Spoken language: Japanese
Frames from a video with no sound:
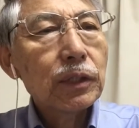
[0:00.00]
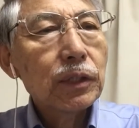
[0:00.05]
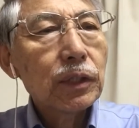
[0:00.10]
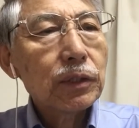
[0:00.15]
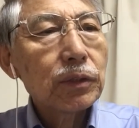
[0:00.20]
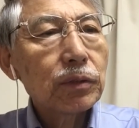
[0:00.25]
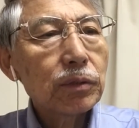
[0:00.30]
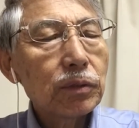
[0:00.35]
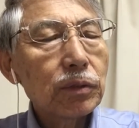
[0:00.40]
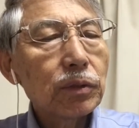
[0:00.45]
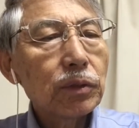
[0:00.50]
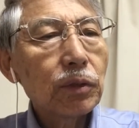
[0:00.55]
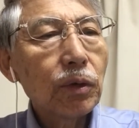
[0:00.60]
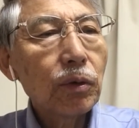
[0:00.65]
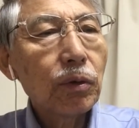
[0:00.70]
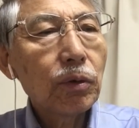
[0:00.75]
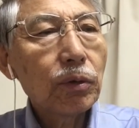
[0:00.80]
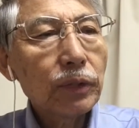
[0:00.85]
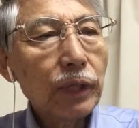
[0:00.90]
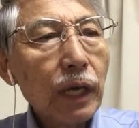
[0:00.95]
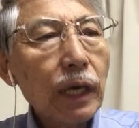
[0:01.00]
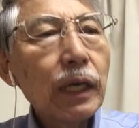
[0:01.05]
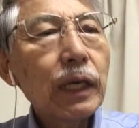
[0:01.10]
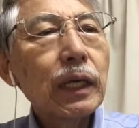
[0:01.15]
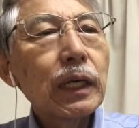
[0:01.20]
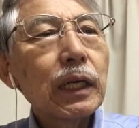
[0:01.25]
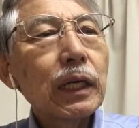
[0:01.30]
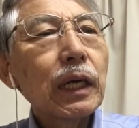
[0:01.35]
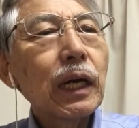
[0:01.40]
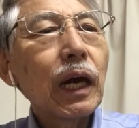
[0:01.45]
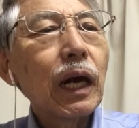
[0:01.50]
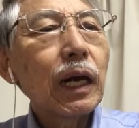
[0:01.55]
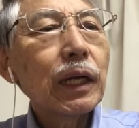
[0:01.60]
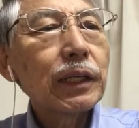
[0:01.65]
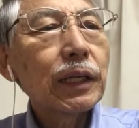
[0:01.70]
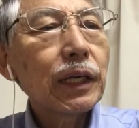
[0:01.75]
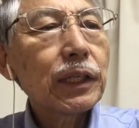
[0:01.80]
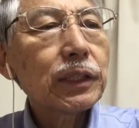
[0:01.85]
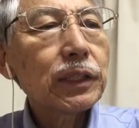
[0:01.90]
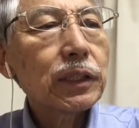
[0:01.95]
するような
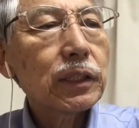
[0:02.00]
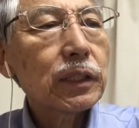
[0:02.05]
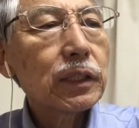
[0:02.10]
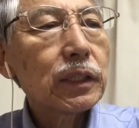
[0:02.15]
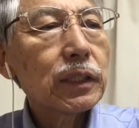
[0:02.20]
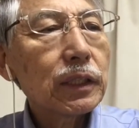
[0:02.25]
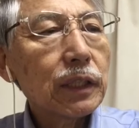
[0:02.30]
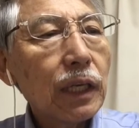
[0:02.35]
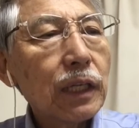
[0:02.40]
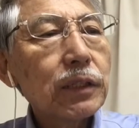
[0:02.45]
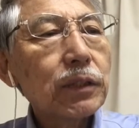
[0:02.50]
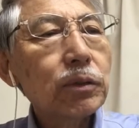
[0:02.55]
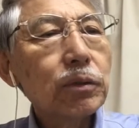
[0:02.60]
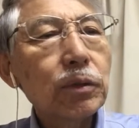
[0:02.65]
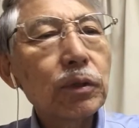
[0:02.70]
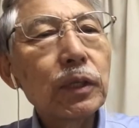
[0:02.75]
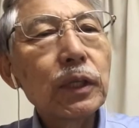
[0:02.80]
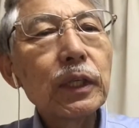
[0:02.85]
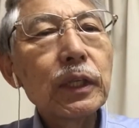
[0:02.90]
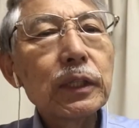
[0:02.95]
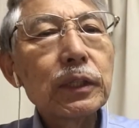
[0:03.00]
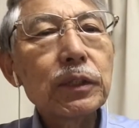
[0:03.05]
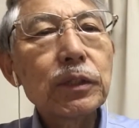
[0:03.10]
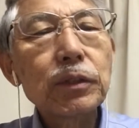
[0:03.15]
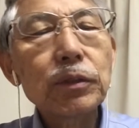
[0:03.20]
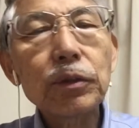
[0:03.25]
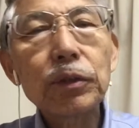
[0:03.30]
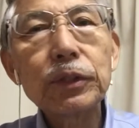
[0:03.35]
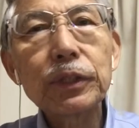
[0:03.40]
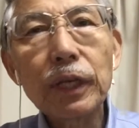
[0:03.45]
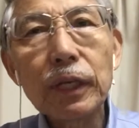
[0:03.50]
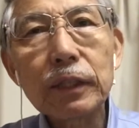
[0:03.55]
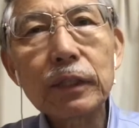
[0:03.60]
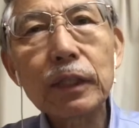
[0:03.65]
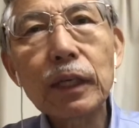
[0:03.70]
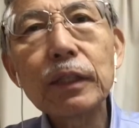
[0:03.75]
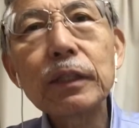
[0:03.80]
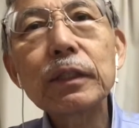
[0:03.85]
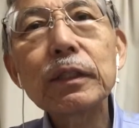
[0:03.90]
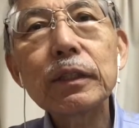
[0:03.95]
話がちょっと少しあっ
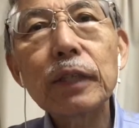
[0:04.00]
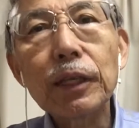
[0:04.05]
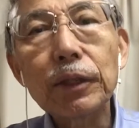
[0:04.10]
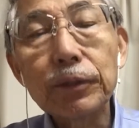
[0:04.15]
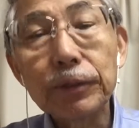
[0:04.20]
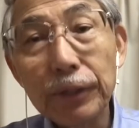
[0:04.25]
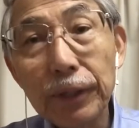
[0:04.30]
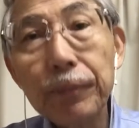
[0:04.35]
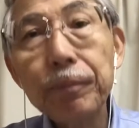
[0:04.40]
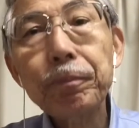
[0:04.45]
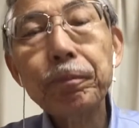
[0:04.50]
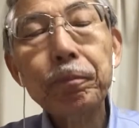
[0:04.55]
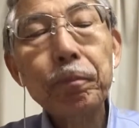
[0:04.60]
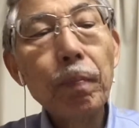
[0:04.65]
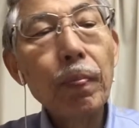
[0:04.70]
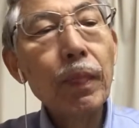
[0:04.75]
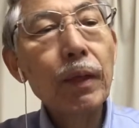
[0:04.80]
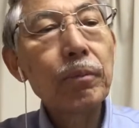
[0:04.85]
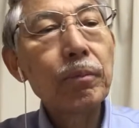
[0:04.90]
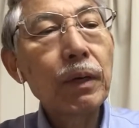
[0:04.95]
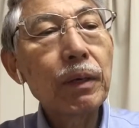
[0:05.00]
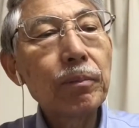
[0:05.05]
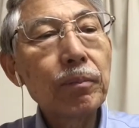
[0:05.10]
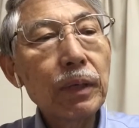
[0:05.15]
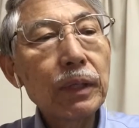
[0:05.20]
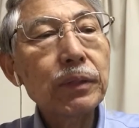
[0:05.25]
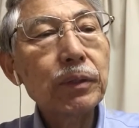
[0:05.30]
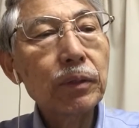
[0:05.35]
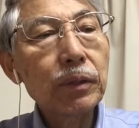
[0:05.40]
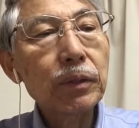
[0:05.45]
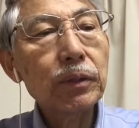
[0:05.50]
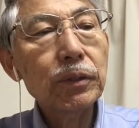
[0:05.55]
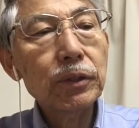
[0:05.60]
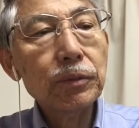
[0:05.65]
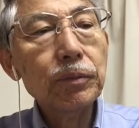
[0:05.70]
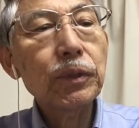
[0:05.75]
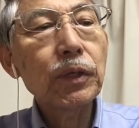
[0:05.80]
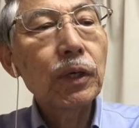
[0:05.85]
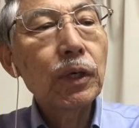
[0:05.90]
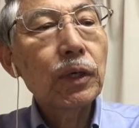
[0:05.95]
たんですけどね。まあまあそれより
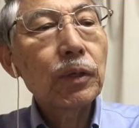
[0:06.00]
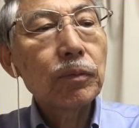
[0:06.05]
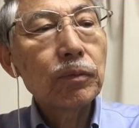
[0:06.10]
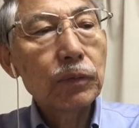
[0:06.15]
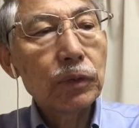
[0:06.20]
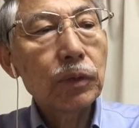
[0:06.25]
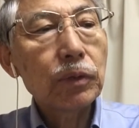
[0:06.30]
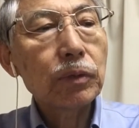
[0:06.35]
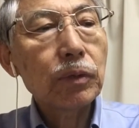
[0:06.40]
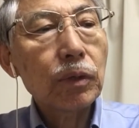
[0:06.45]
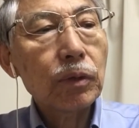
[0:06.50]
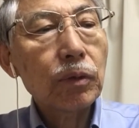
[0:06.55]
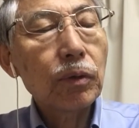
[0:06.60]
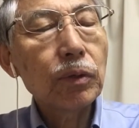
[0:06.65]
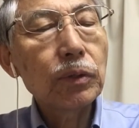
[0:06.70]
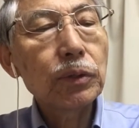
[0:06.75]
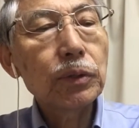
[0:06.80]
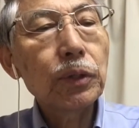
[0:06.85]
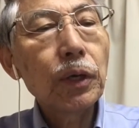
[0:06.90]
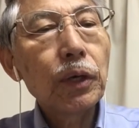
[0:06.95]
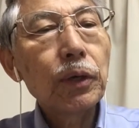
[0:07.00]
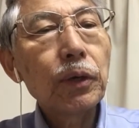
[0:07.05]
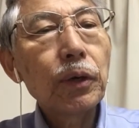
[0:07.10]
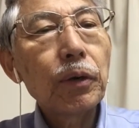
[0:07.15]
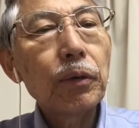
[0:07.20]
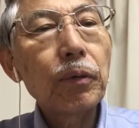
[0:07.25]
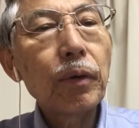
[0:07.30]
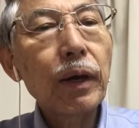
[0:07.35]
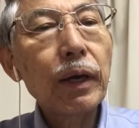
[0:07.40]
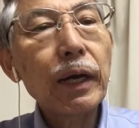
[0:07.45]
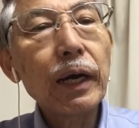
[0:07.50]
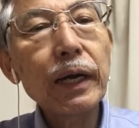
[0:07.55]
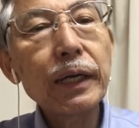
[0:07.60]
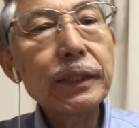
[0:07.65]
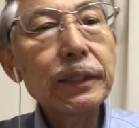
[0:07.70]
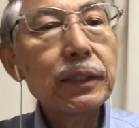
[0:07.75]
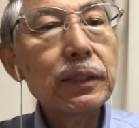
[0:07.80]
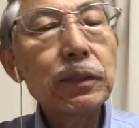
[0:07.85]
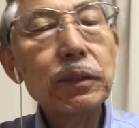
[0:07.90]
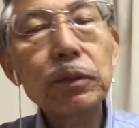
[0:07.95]
ももうこういう若い
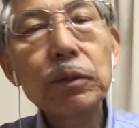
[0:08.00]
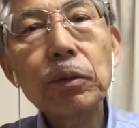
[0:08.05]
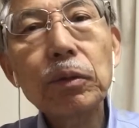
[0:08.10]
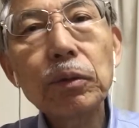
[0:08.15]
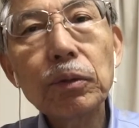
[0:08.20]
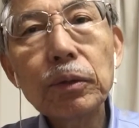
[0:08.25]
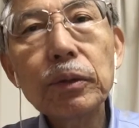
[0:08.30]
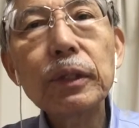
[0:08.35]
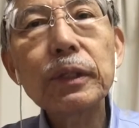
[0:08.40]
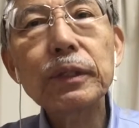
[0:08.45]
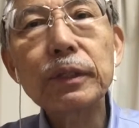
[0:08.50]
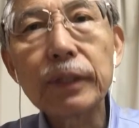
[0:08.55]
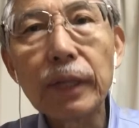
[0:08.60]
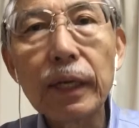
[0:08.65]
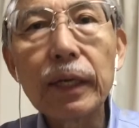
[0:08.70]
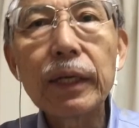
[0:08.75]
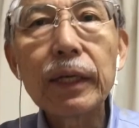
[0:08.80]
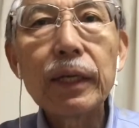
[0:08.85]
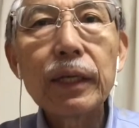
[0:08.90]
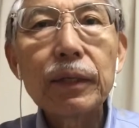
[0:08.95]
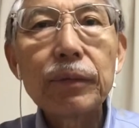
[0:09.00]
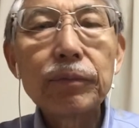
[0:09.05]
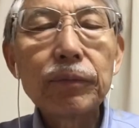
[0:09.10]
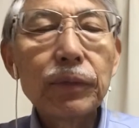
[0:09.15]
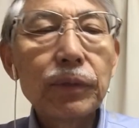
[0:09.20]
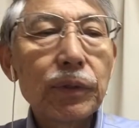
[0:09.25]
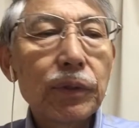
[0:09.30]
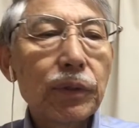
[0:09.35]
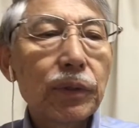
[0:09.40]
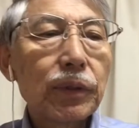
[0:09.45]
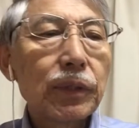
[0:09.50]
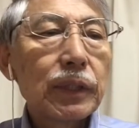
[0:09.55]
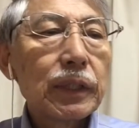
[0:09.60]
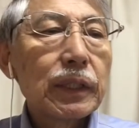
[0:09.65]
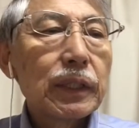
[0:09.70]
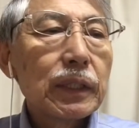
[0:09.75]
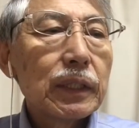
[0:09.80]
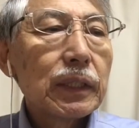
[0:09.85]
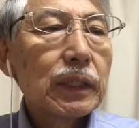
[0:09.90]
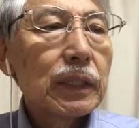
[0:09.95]
人をですねも
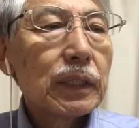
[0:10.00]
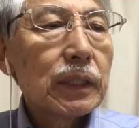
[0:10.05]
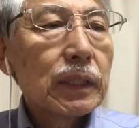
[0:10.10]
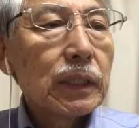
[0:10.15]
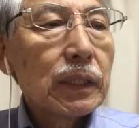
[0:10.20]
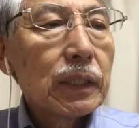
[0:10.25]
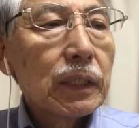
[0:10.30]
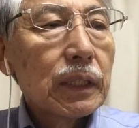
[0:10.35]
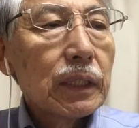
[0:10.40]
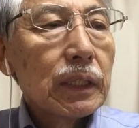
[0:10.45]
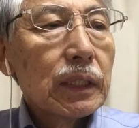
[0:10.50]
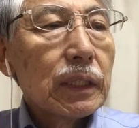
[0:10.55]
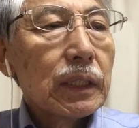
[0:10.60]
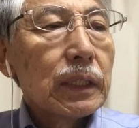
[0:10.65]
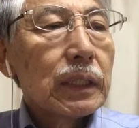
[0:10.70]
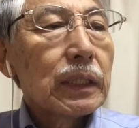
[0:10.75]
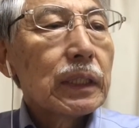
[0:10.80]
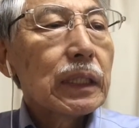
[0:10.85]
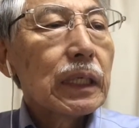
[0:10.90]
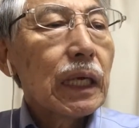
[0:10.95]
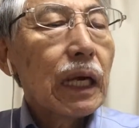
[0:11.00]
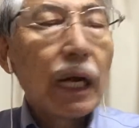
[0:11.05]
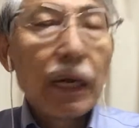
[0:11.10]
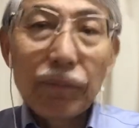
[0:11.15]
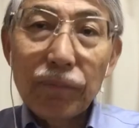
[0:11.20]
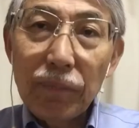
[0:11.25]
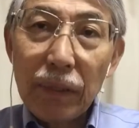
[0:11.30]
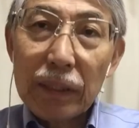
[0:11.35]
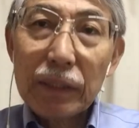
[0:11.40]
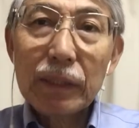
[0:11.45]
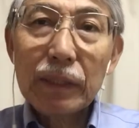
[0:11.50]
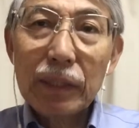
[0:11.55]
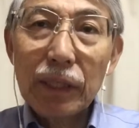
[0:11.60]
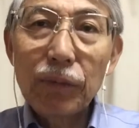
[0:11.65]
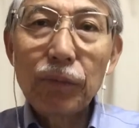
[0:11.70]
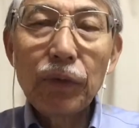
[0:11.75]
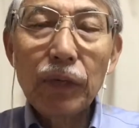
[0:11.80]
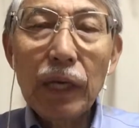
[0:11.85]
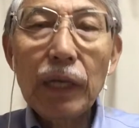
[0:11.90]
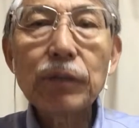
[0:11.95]
う頑張って
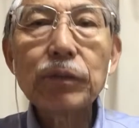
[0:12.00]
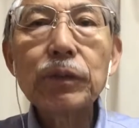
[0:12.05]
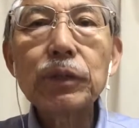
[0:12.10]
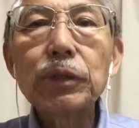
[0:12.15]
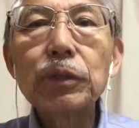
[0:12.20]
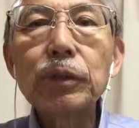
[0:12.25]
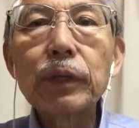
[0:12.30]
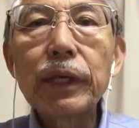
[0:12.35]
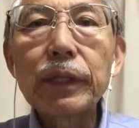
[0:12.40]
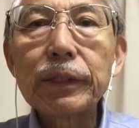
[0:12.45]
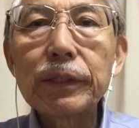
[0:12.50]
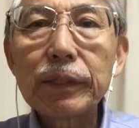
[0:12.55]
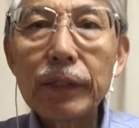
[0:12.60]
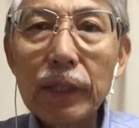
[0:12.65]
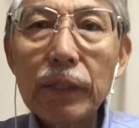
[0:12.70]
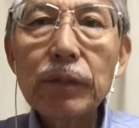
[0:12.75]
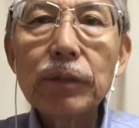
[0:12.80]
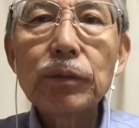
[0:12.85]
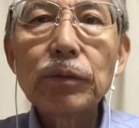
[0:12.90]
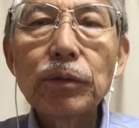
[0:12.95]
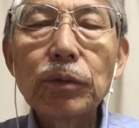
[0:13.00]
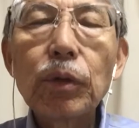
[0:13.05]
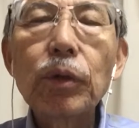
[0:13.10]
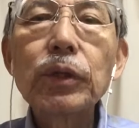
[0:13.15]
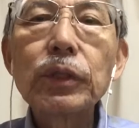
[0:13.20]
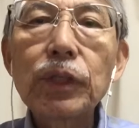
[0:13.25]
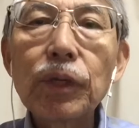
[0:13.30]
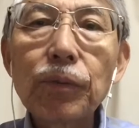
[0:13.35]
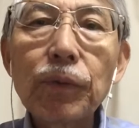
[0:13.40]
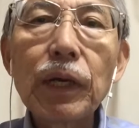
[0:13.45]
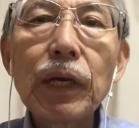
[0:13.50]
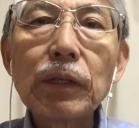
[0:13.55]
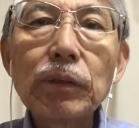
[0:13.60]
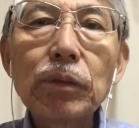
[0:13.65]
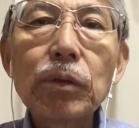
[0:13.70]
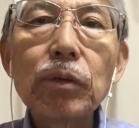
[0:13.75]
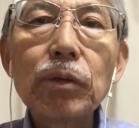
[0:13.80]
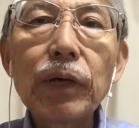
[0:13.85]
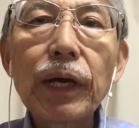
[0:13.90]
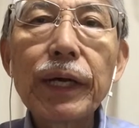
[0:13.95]
もらうというかですね動いてもらう
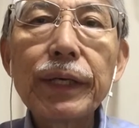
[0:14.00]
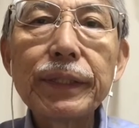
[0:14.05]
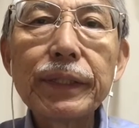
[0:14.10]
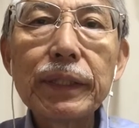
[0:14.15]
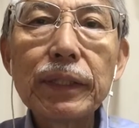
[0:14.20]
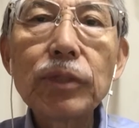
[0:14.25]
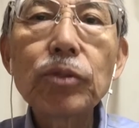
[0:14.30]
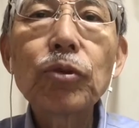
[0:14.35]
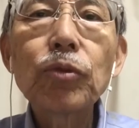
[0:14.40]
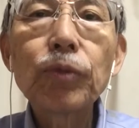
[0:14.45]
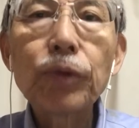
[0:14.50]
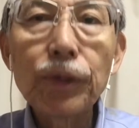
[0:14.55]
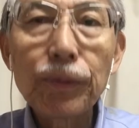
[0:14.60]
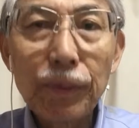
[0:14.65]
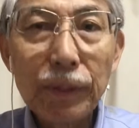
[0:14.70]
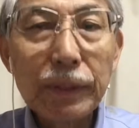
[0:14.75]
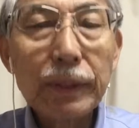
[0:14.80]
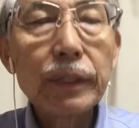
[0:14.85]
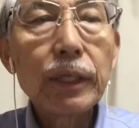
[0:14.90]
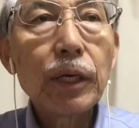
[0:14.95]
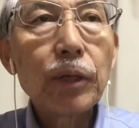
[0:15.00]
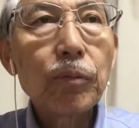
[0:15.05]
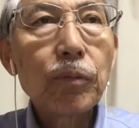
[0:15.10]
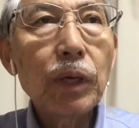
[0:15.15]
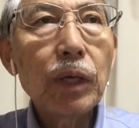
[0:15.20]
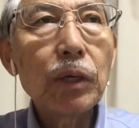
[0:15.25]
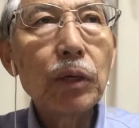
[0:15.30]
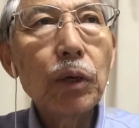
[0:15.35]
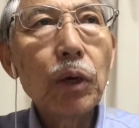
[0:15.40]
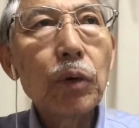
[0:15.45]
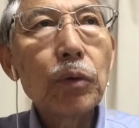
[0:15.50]
方がいいと思います。まあ